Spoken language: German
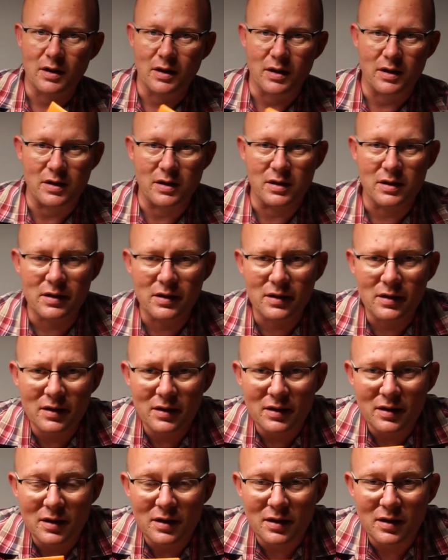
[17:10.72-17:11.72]

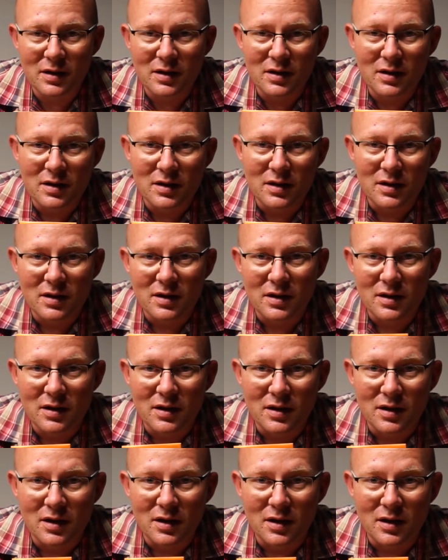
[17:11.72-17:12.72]
hier
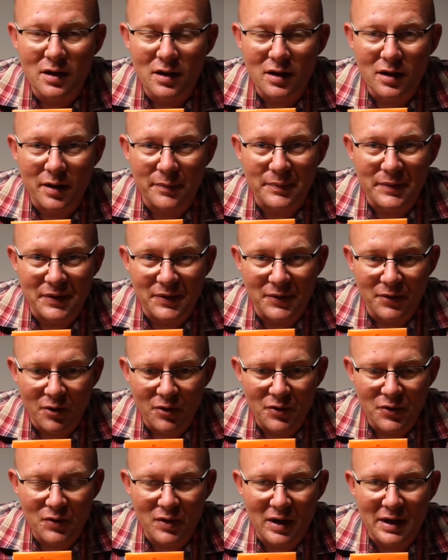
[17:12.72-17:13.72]
gibt es
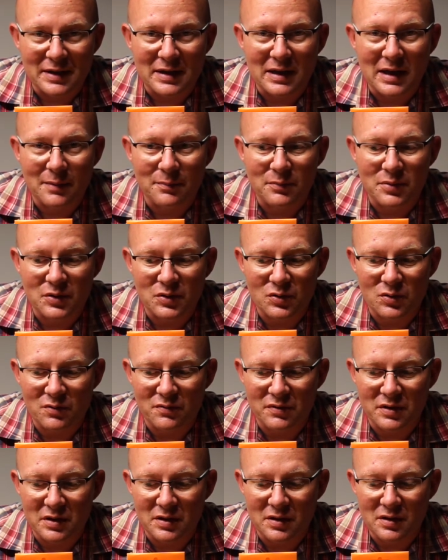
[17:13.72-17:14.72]
noch so eine Lampe zu
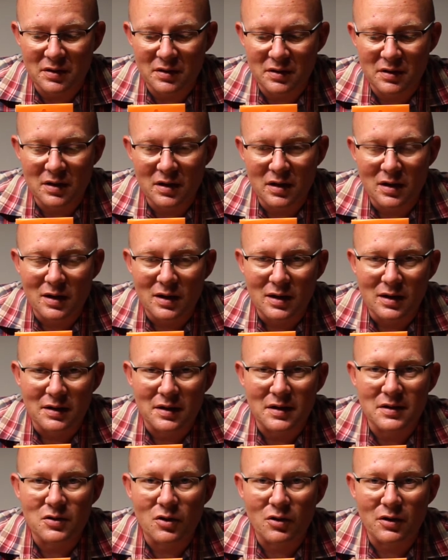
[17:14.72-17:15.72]
gewinnen.
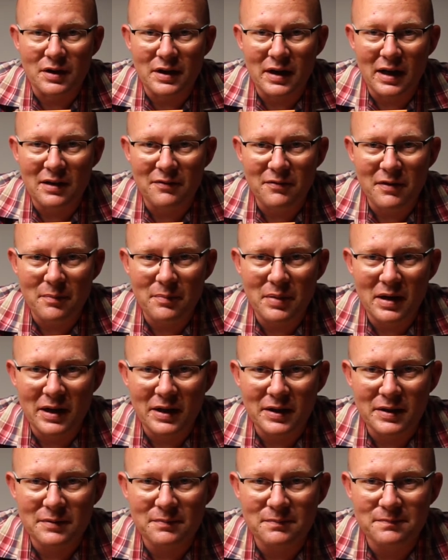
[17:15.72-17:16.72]
Die ist original
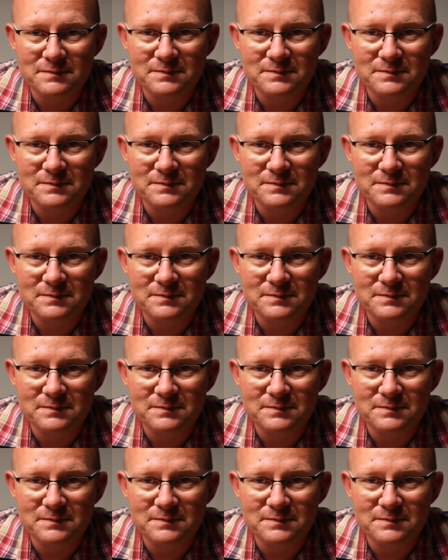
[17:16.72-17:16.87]
verpackt